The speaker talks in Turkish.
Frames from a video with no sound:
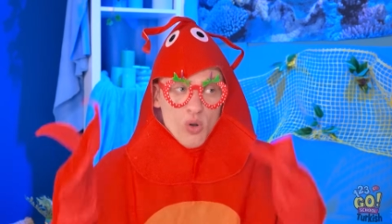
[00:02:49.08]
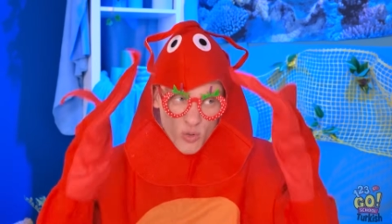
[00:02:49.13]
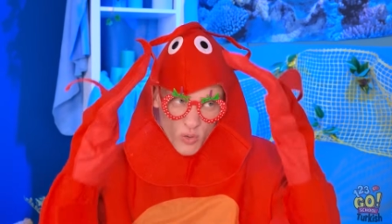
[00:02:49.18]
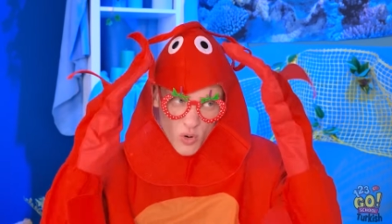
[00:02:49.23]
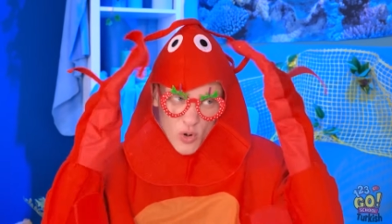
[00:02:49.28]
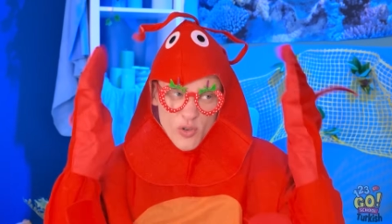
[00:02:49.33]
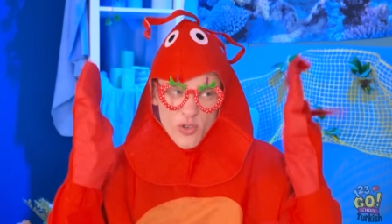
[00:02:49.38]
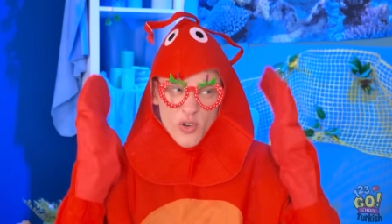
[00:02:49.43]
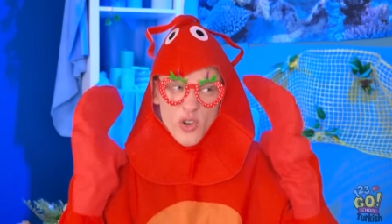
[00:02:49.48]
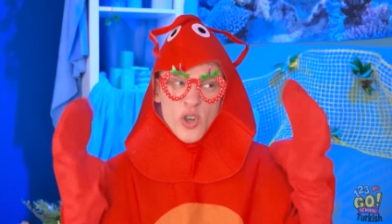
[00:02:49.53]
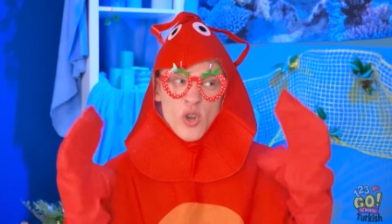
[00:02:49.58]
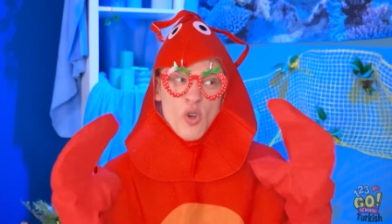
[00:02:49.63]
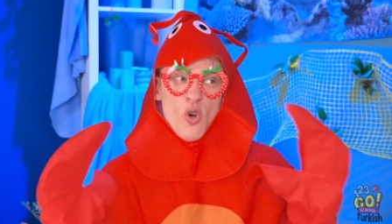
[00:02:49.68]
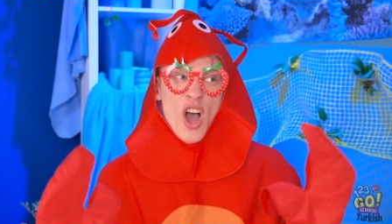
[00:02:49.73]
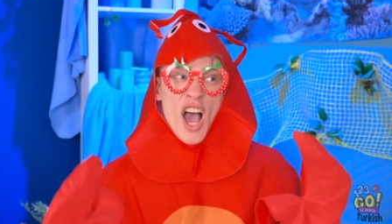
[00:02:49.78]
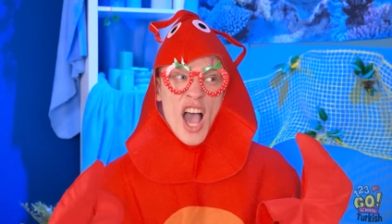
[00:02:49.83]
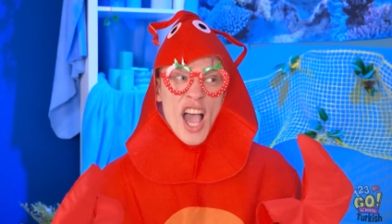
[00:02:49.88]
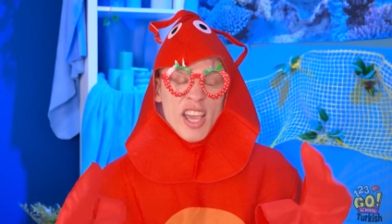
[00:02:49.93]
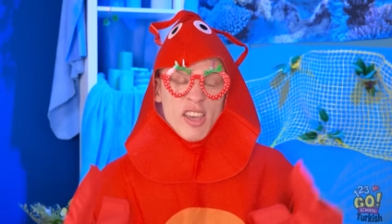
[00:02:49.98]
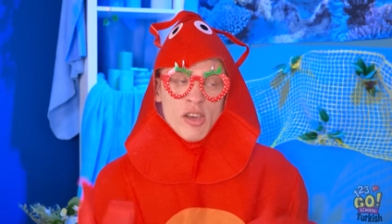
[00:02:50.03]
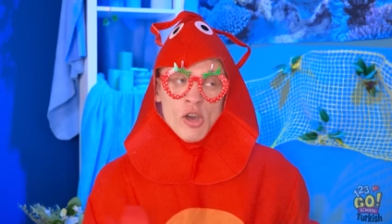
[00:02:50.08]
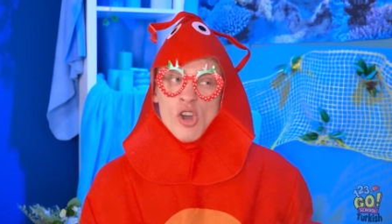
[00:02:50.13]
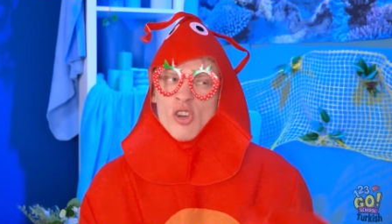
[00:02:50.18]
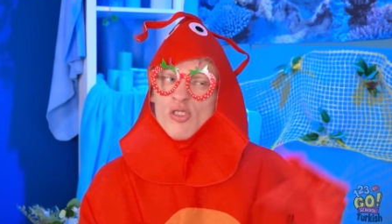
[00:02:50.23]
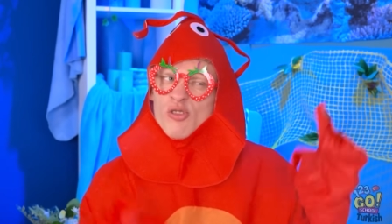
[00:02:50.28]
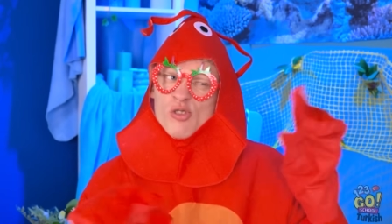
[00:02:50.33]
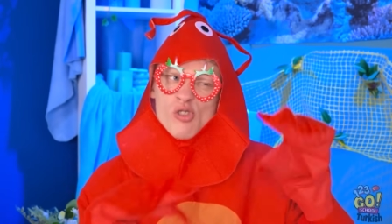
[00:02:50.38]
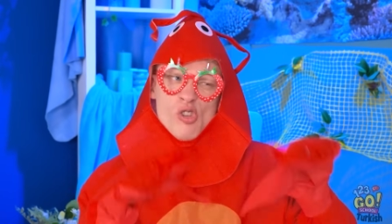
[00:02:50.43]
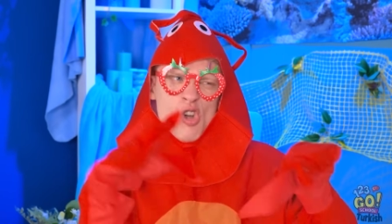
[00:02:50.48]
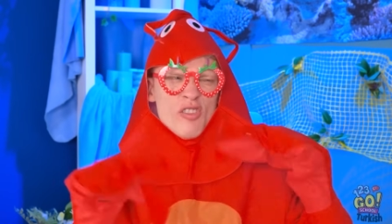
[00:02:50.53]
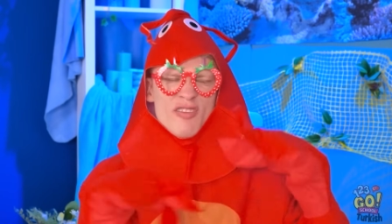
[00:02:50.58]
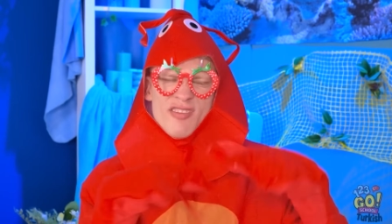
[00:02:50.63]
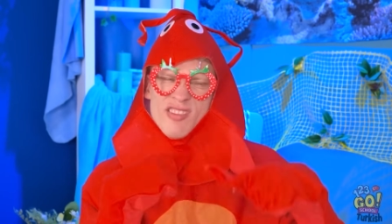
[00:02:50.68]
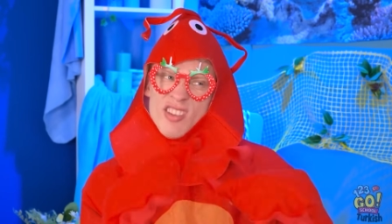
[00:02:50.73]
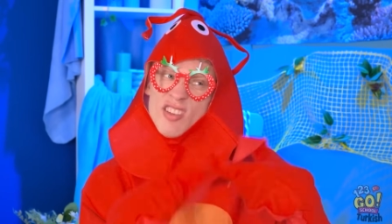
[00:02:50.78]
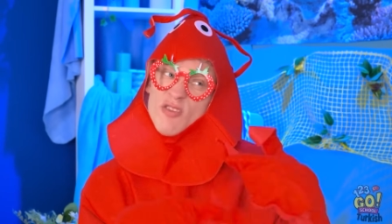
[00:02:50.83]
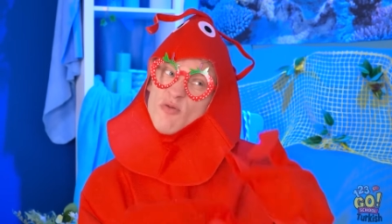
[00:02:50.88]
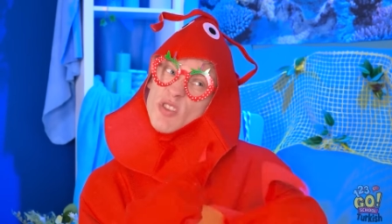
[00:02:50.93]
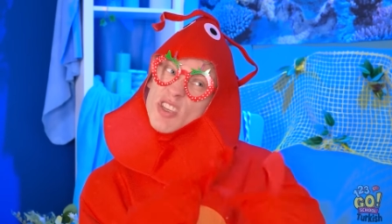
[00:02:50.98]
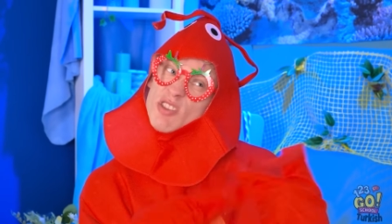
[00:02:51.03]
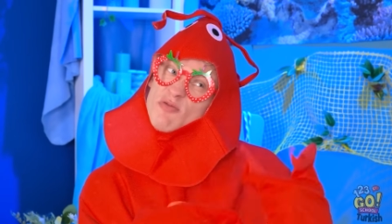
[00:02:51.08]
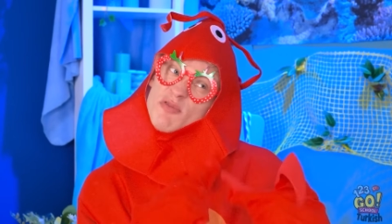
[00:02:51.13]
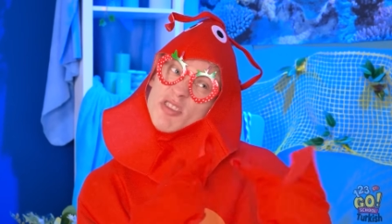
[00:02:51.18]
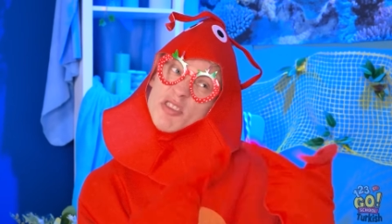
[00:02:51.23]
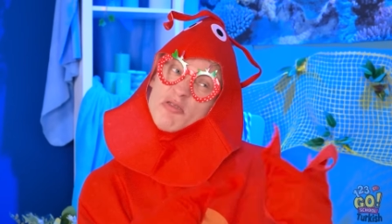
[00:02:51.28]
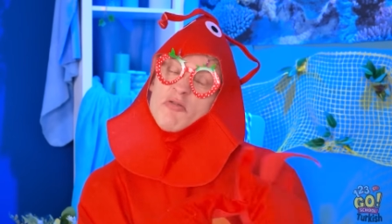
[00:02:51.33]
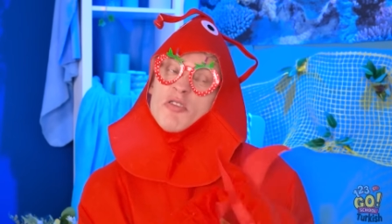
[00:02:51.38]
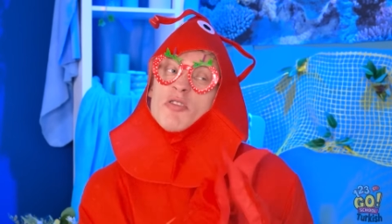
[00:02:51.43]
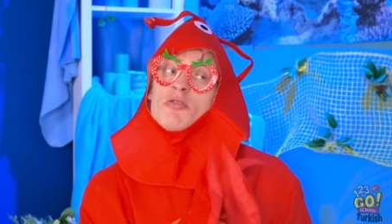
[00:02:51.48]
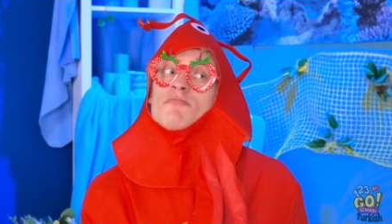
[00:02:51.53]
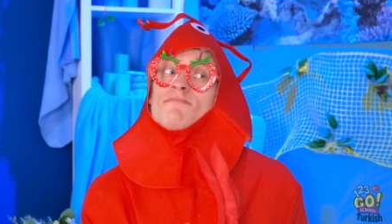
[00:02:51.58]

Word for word: Bir değişiklik yapma zamanı gelmiş.